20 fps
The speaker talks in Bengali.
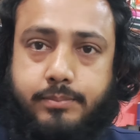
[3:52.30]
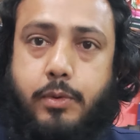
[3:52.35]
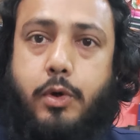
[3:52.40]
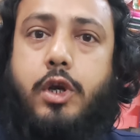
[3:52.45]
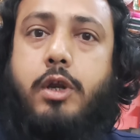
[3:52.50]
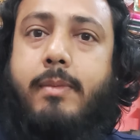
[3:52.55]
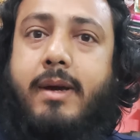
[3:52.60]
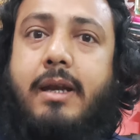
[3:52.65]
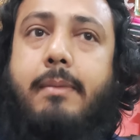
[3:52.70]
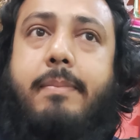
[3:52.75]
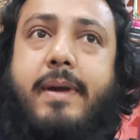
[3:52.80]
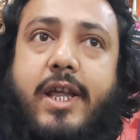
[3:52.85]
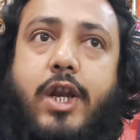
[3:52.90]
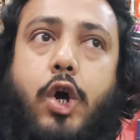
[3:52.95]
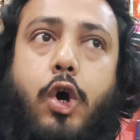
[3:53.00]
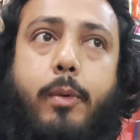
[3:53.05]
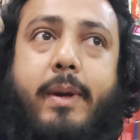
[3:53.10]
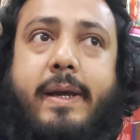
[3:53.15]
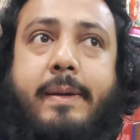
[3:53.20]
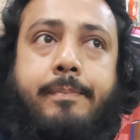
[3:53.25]
পরিমাণ বের
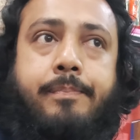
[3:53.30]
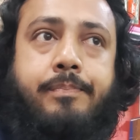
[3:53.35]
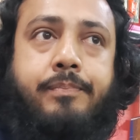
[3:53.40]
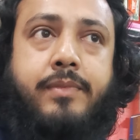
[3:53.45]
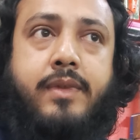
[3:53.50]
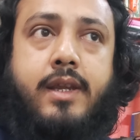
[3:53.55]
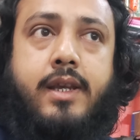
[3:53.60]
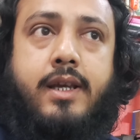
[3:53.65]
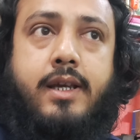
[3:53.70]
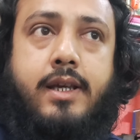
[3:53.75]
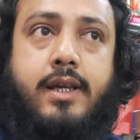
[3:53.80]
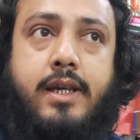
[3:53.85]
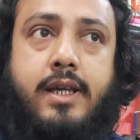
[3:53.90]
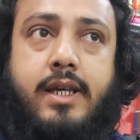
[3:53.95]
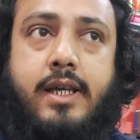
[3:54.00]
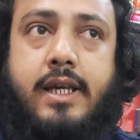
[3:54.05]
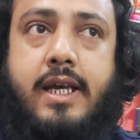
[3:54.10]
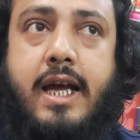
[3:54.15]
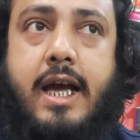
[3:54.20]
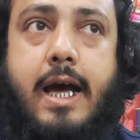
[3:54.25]
হবে
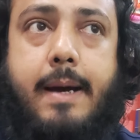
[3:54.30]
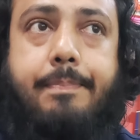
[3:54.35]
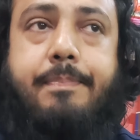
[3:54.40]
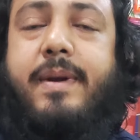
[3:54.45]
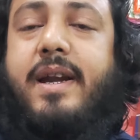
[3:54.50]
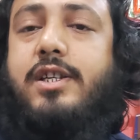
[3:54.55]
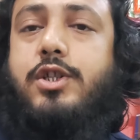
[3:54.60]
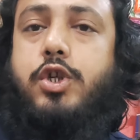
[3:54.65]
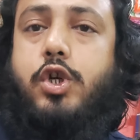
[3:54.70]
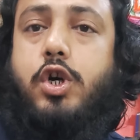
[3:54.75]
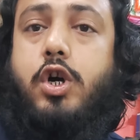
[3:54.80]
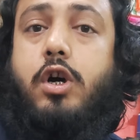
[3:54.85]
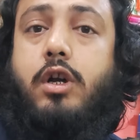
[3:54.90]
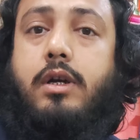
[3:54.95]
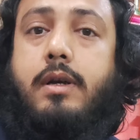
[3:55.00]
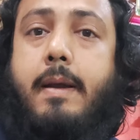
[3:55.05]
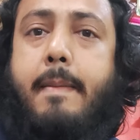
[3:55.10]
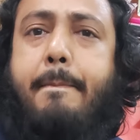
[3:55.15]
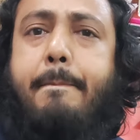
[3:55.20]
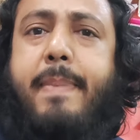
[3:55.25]
আপনার যখন
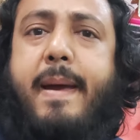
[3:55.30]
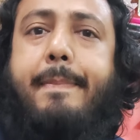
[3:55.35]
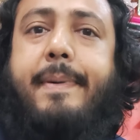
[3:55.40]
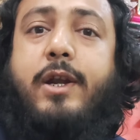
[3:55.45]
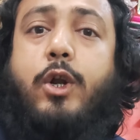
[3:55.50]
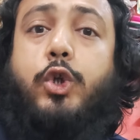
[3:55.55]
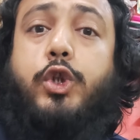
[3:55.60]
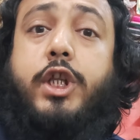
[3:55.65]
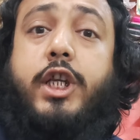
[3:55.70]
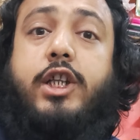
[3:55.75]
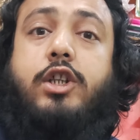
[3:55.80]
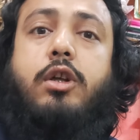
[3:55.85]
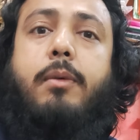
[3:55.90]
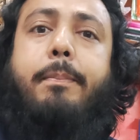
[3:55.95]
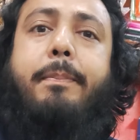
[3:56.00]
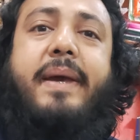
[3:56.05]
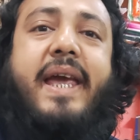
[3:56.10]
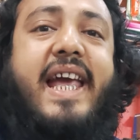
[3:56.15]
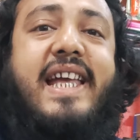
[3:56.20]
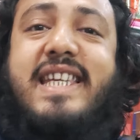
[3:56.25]
পেপার অতিরিক্ত
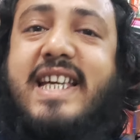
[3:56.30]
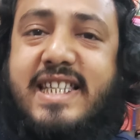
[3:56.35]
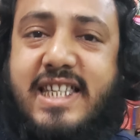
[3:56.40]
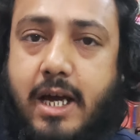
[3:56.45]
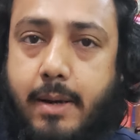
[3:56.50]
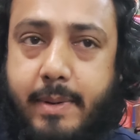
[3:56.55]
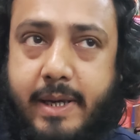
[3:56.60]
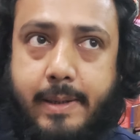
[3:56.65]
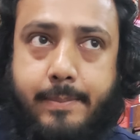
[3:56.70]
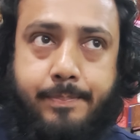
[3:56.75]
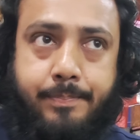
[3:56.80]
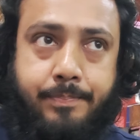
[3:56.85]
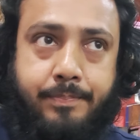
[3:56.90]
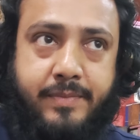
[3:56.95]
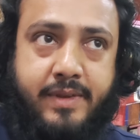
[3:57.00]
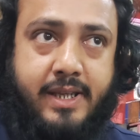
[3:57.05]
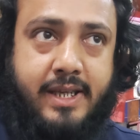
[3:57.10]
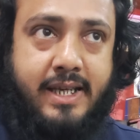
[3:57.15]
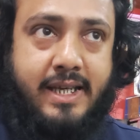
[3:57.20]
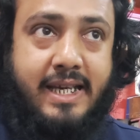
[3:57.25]
ভিজে যাবে
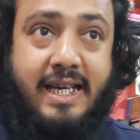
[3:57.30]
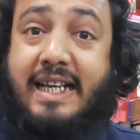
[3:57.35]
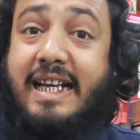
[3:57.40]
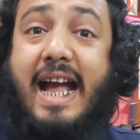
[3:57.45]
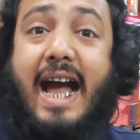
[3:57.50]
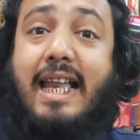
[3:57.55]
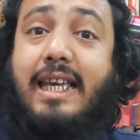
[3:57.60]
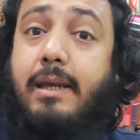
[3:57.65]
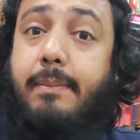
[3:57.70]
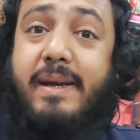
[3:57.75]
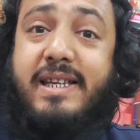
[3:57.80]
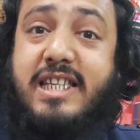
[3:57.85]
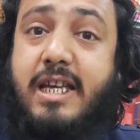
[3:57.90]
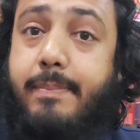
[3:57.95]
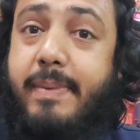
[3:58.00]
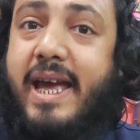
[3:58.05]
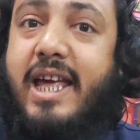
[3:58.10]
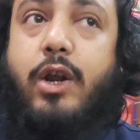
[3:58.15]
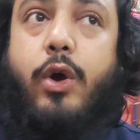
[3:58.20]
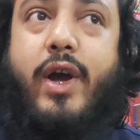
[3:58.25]
কালি বেশি
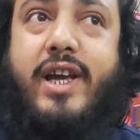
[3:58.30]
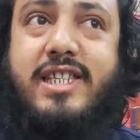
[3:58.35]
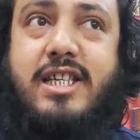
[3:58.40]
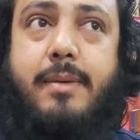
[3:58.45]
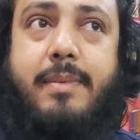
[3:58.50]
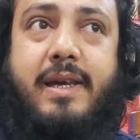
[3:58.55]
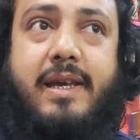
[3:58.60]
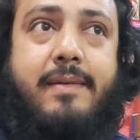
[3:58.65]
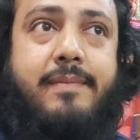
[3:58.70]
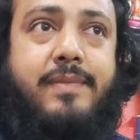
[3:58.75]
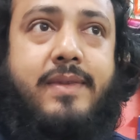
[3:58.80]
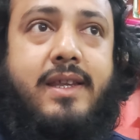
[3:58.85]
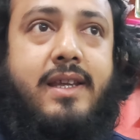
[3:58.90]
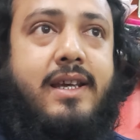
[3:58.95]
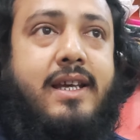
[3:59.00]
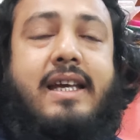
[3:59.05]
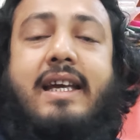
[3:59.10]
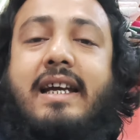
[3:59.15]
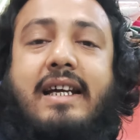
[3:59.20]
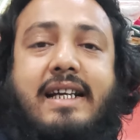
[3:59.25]
বের হয়ে যাবে
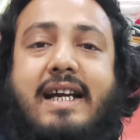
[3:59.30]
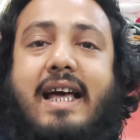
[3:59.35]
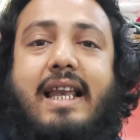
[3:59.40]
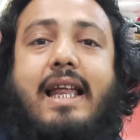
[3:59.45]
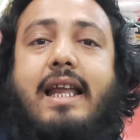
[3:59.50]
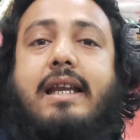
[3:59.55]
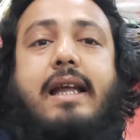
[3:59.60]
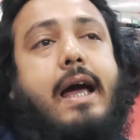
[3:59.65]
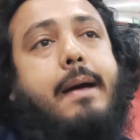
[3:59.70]
কালার